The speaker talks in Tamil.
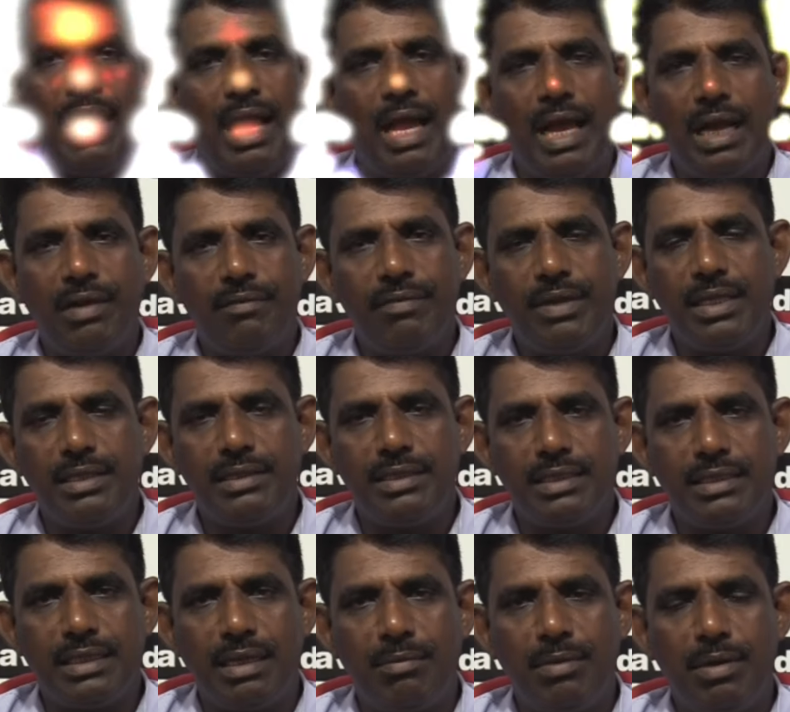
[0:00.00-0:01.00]
ஆகவே இந்த
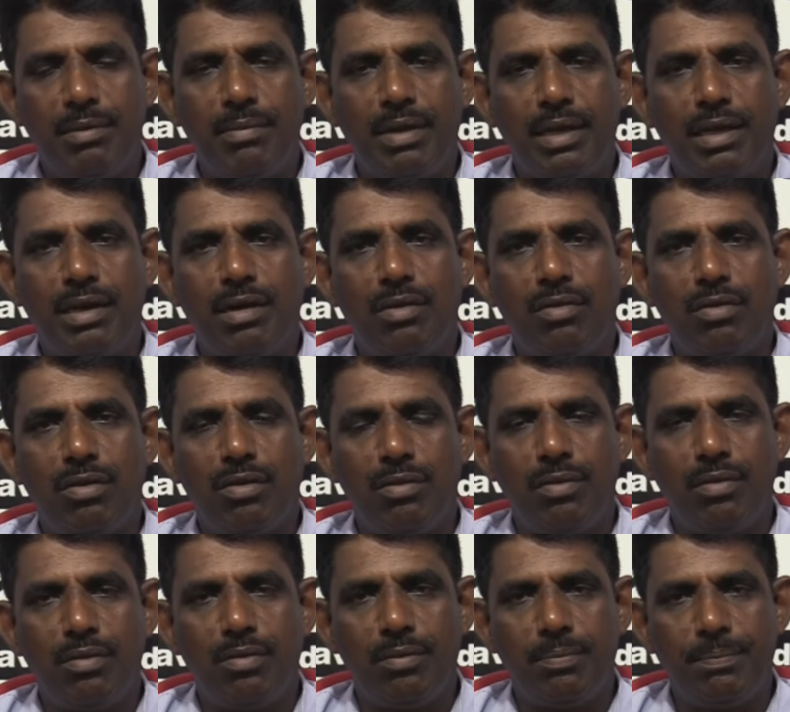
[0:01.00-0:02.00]
தமிழ் மக்களுக்கு
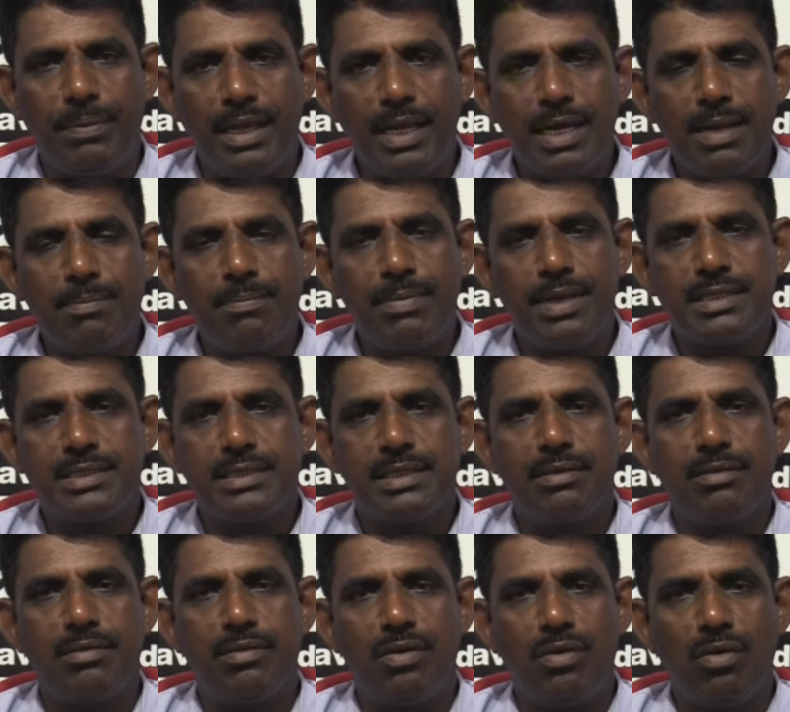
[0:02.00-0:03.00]
பேரம்
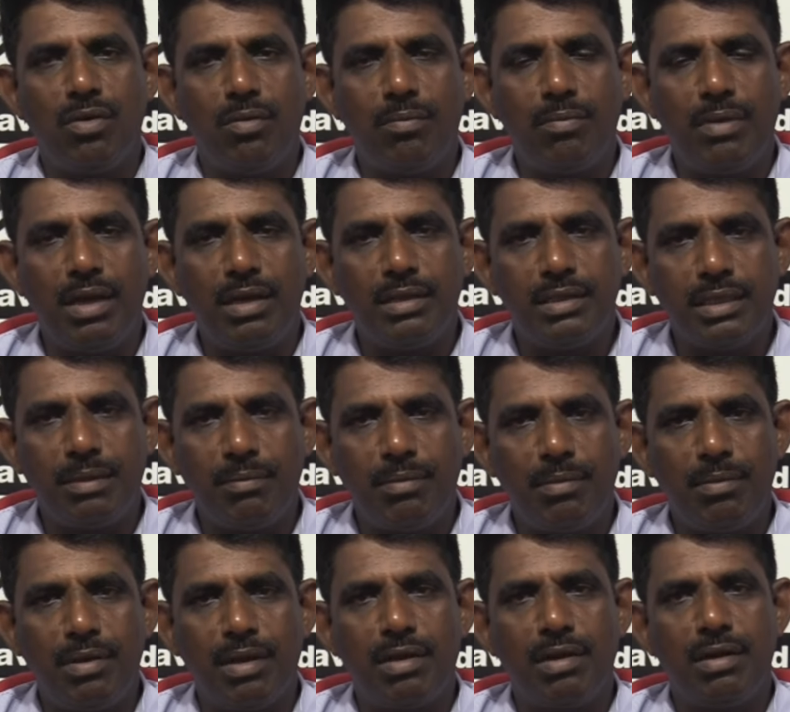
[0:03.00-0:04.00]
பேசுகின்றோம் அல்லது
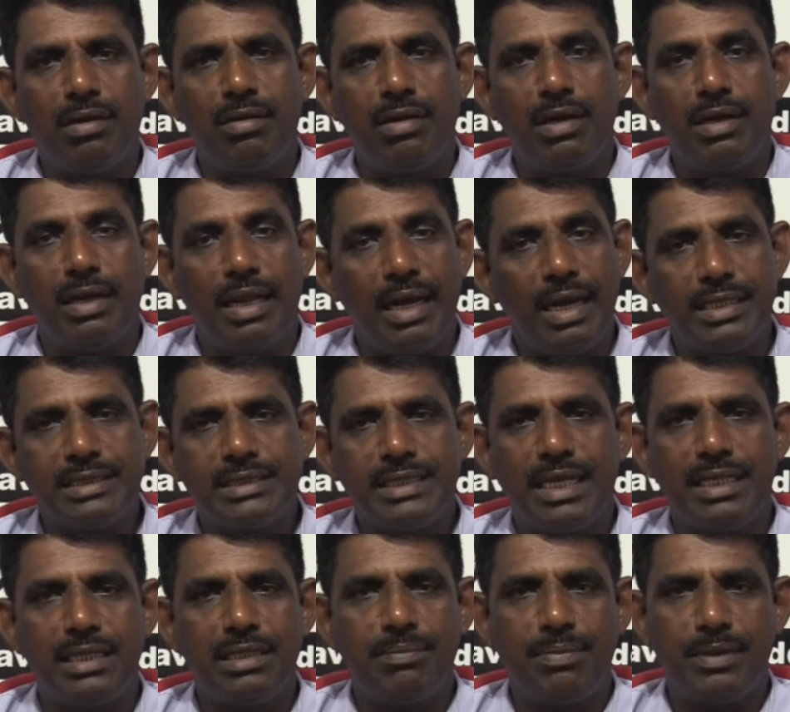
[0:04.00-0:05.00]
தமிழ் மக்களுடைய நலன்
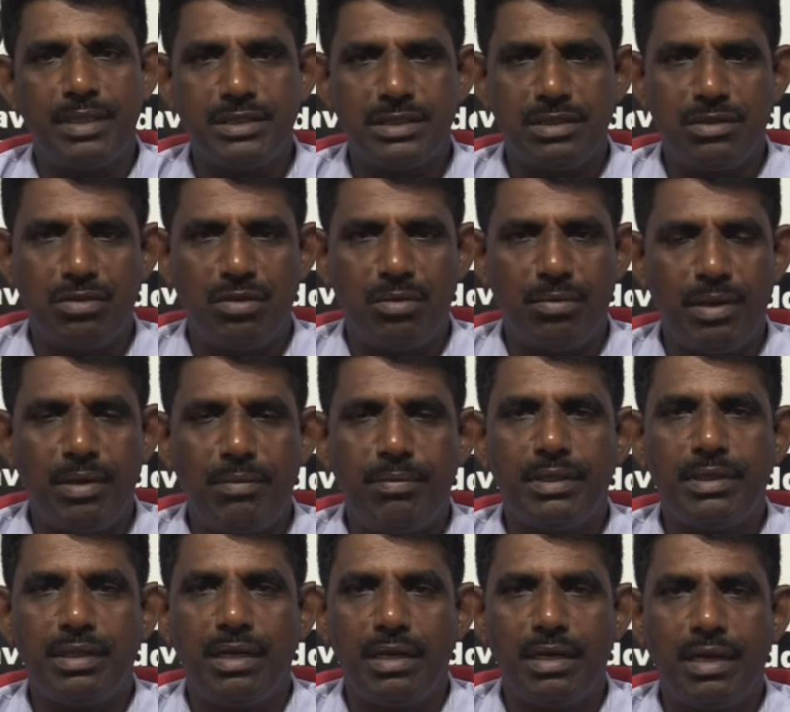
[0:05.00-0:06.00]
சார்ந்து பேசுகின்றோம்
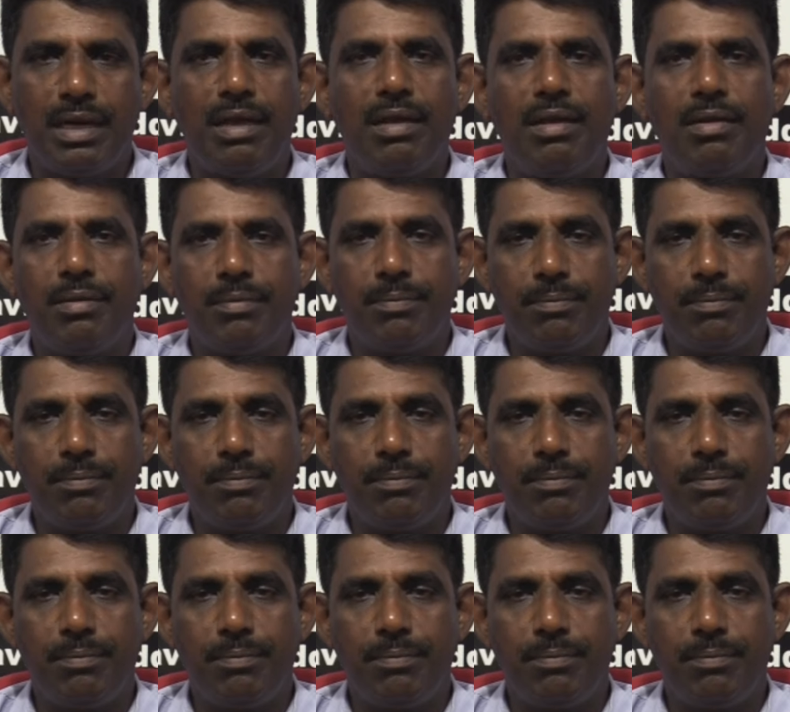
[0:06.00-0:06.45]
என்பதென்றால்